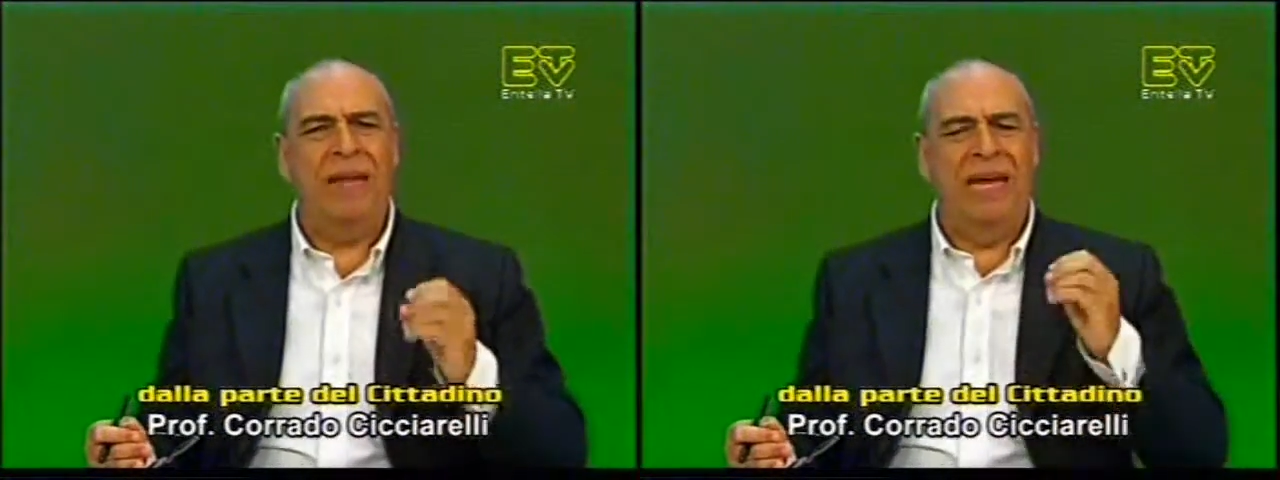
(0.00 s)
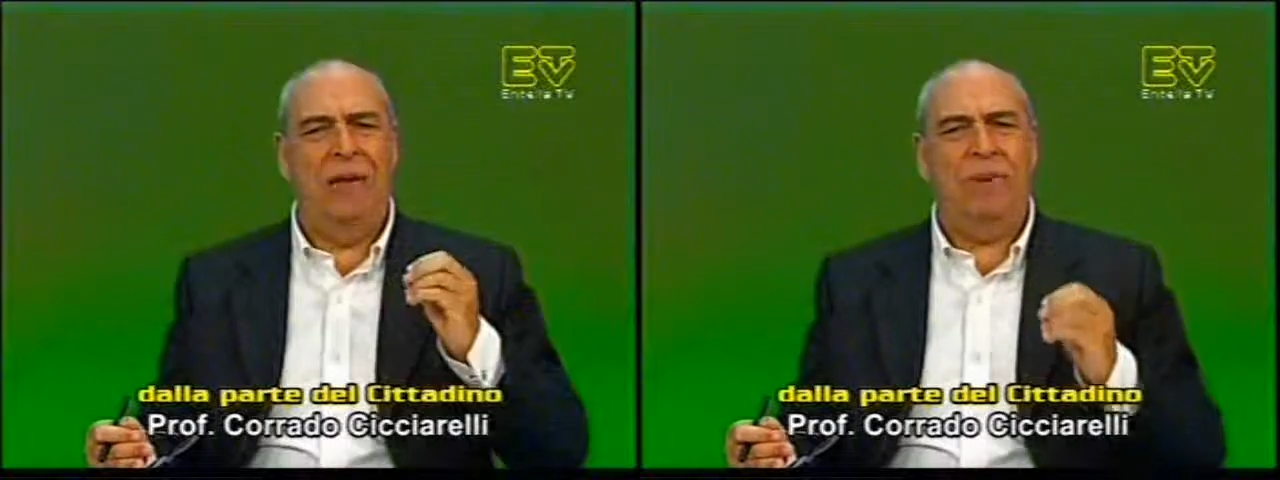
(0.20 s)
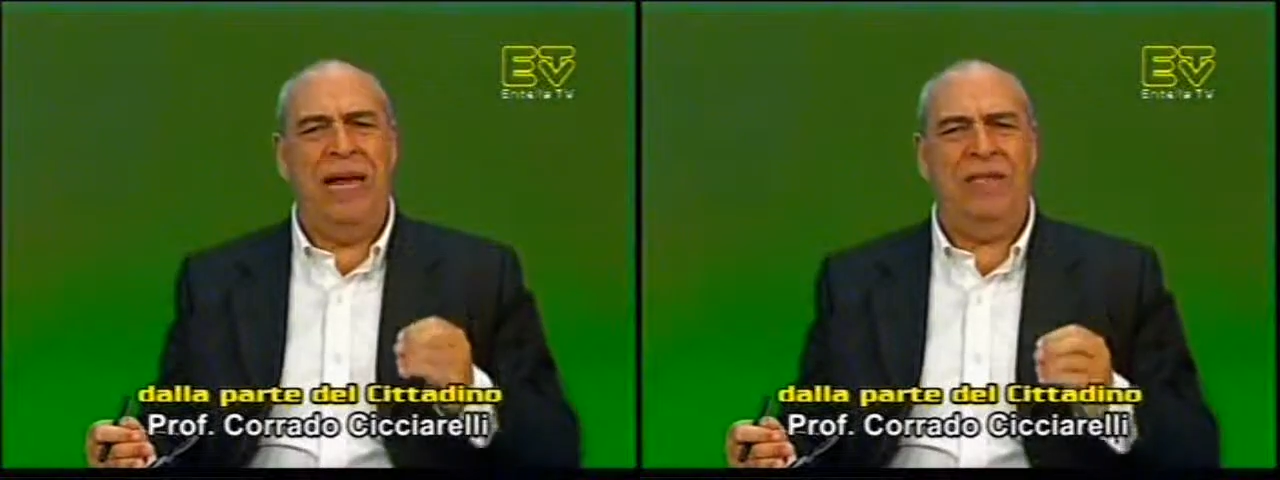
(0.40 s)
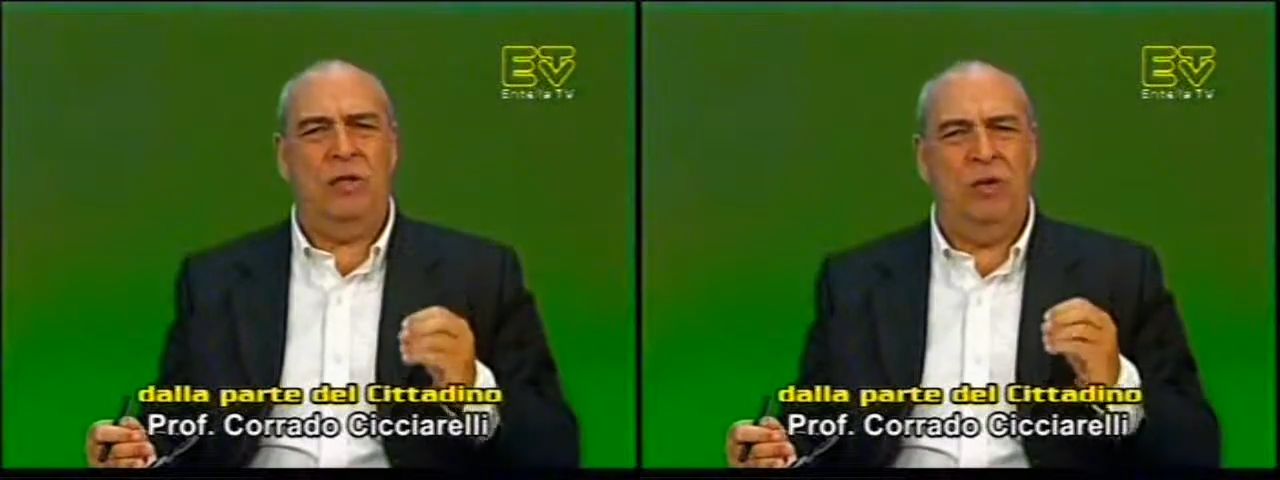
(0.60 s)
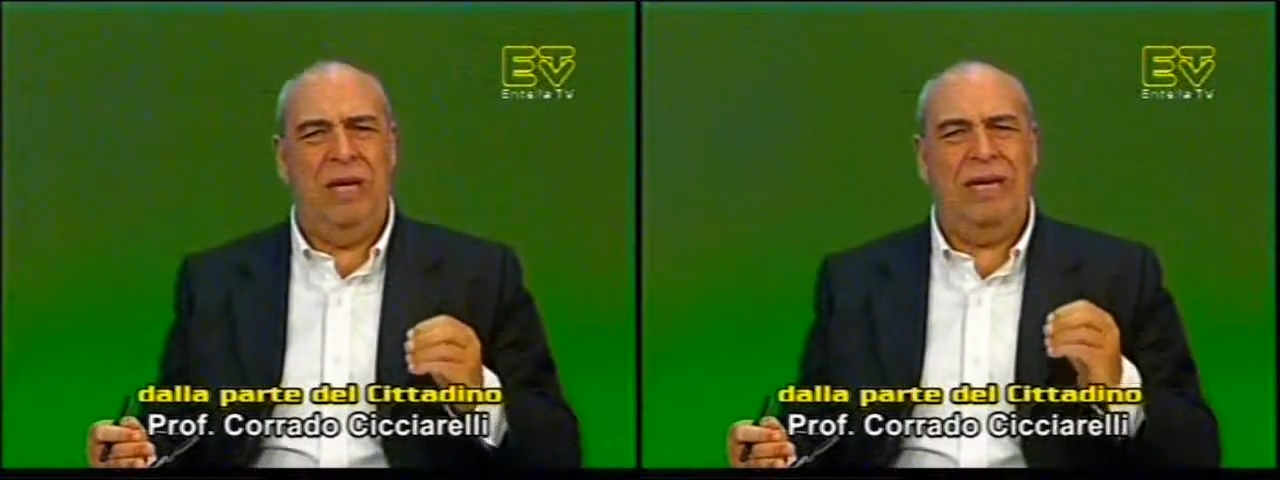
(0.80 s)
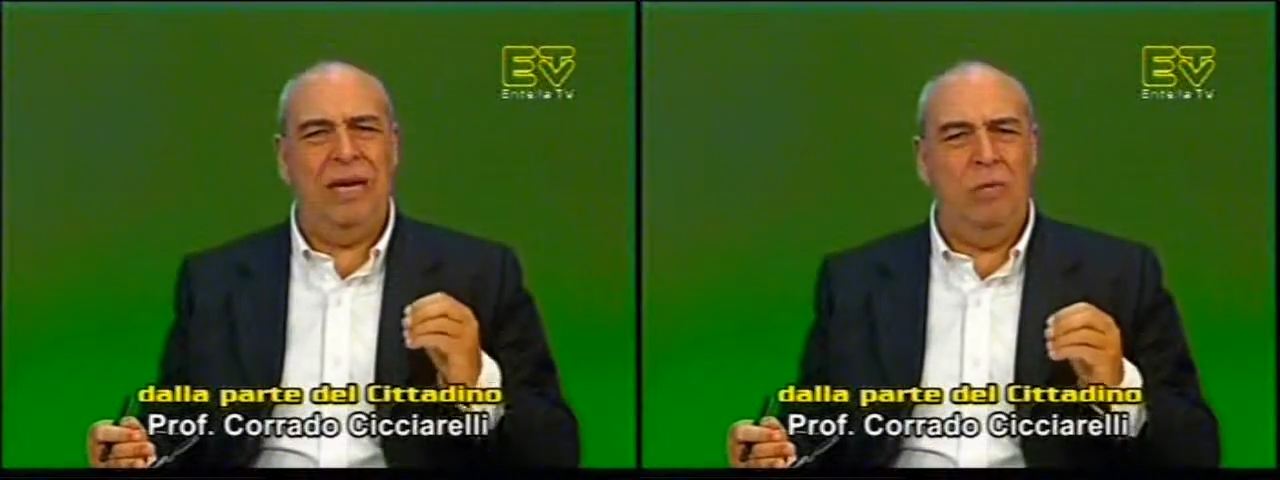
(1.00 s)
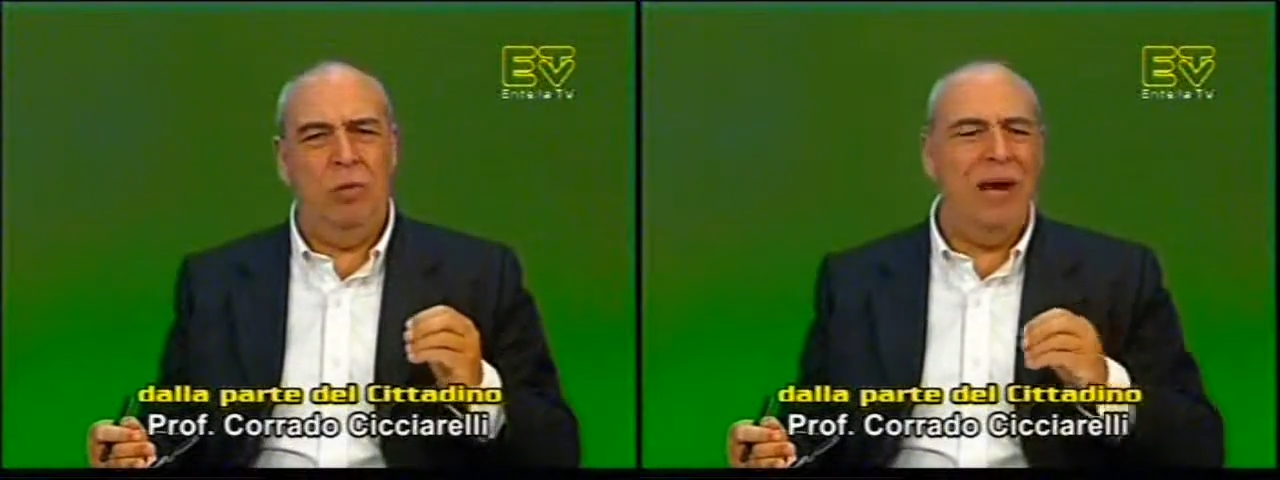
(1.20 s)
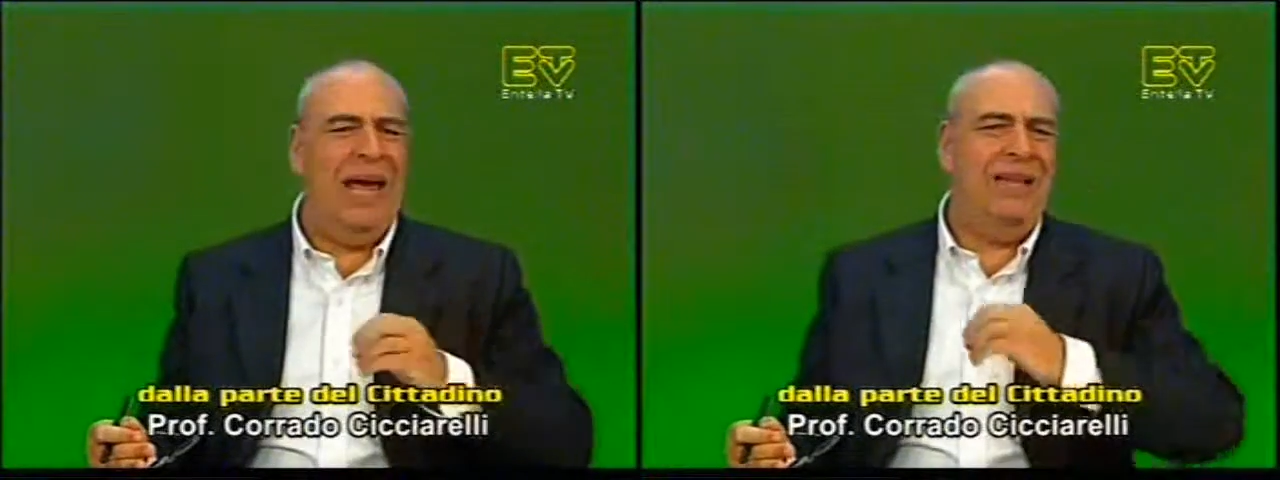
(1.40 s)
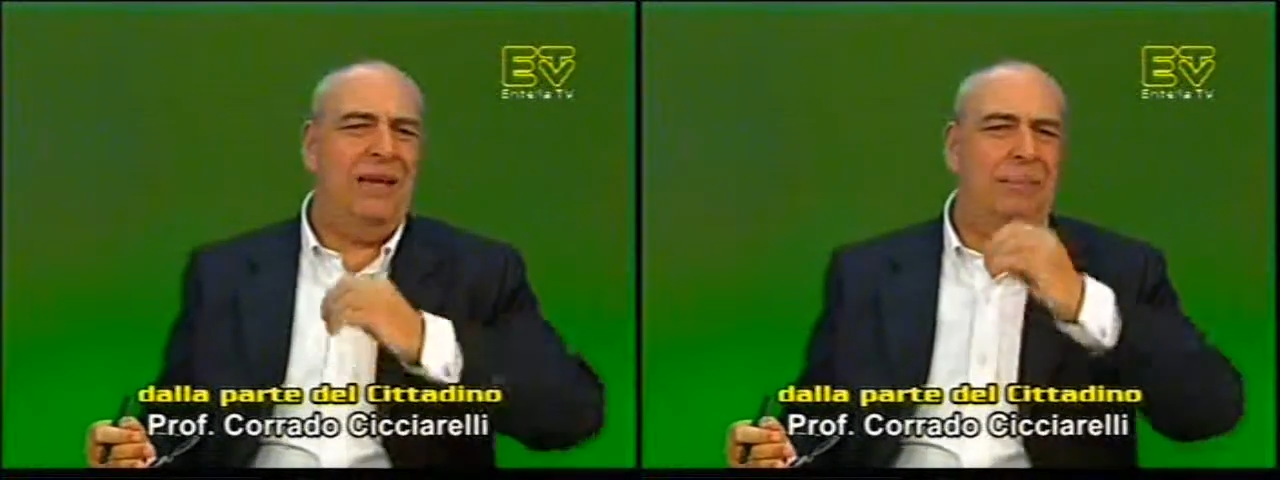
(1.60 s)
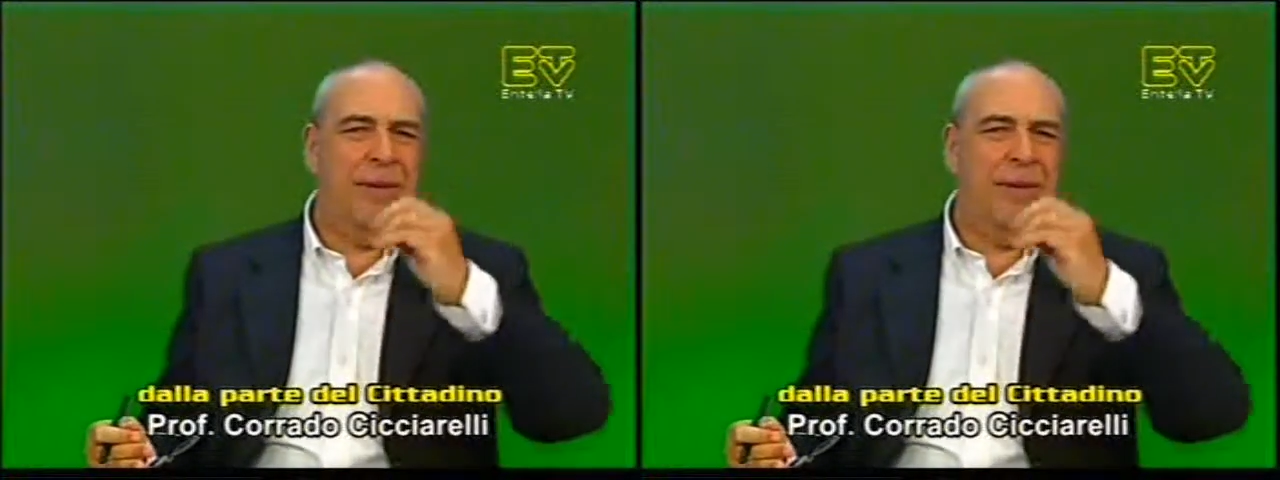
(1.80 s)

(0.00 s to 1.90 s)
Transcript: il prezzo del carburante